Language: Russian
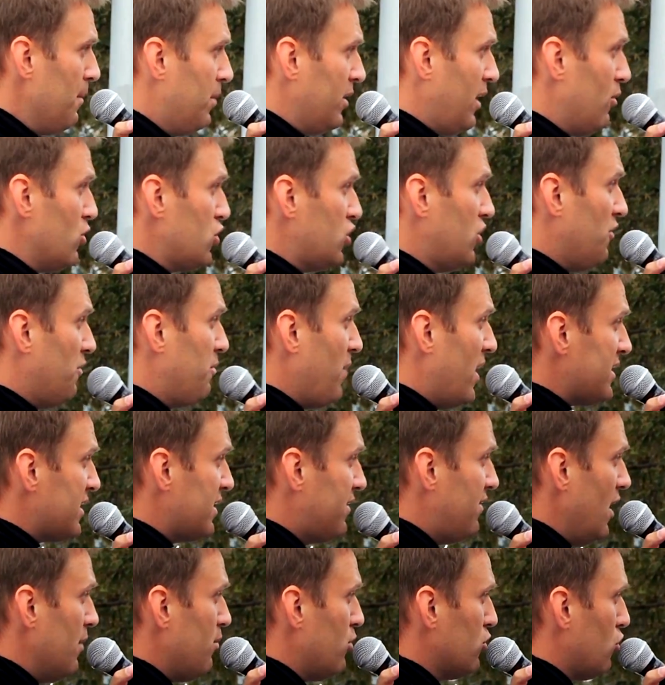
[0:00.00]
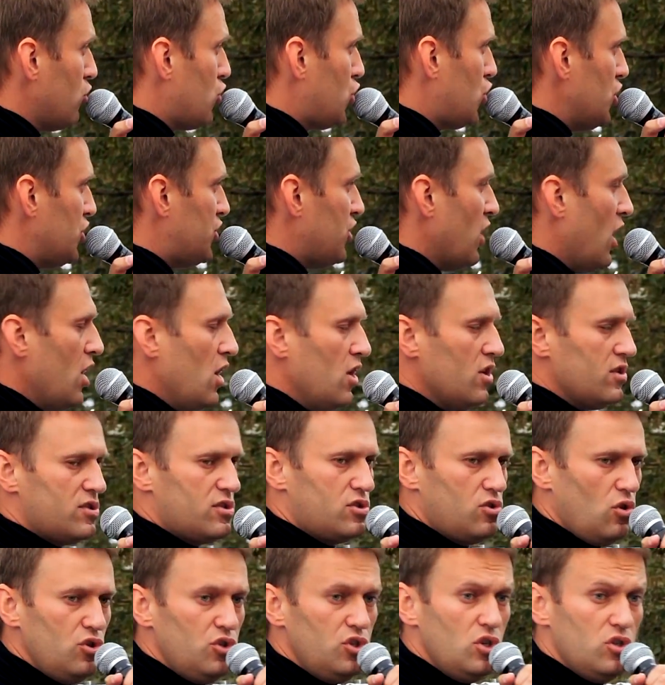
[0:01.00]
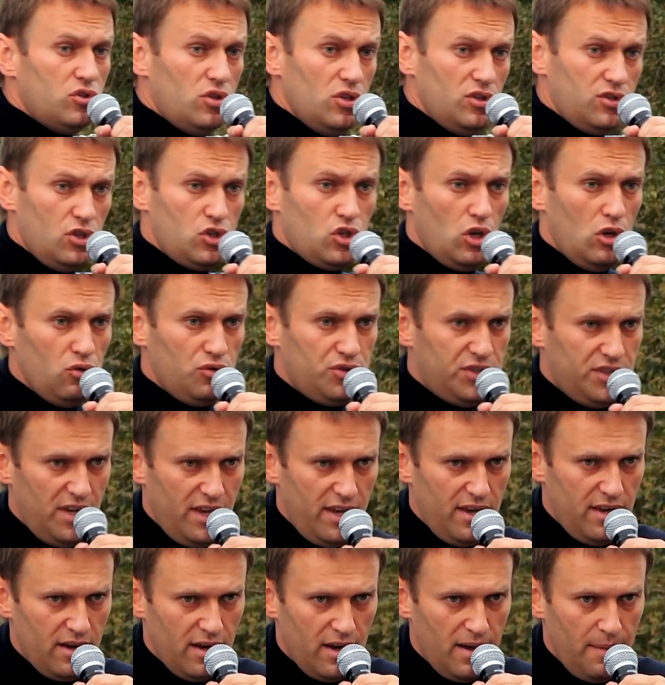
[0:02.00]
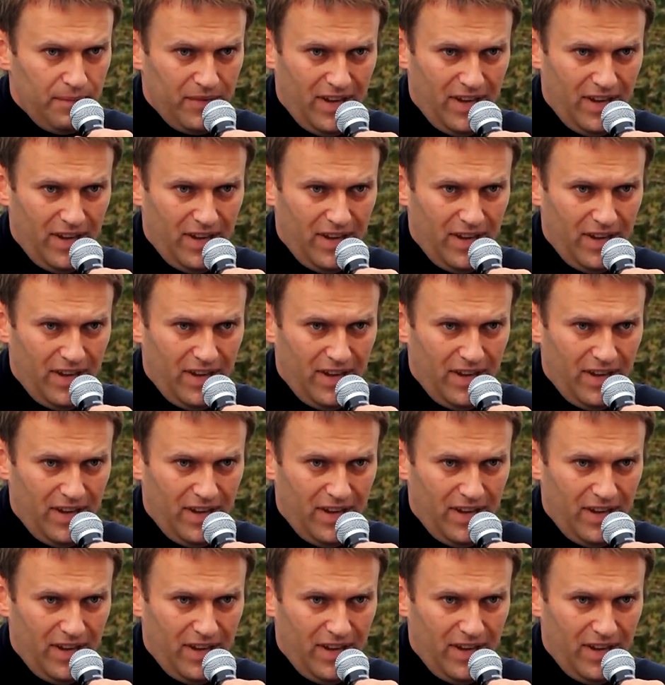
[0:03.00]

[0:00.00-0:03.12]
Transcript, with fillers: Потому что в Москве будут жить сотни тысяч людей,